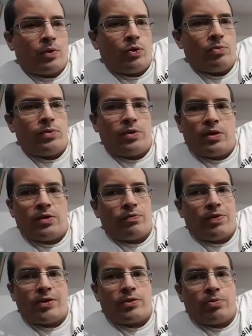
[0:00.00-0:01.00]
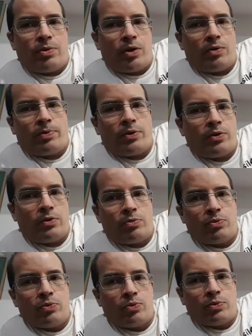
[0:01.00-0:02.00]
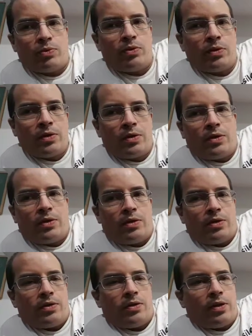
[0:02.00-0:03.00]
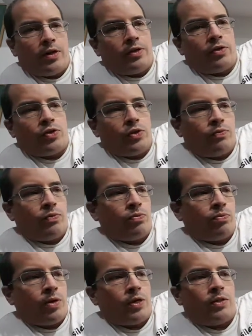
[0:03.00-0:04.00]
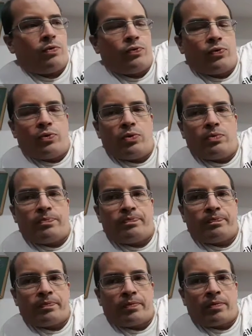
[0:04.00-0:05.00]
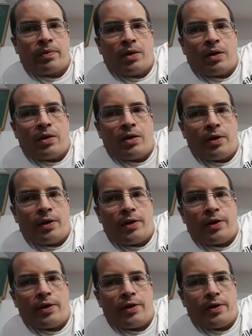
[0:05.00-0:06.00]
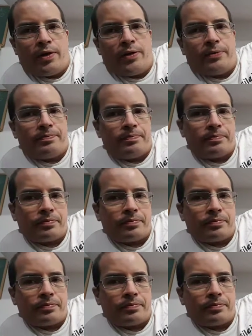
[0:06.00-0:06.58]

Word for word: como se ele tivesse o maior poder do mundo. Aí eu já vi um baita furo. É...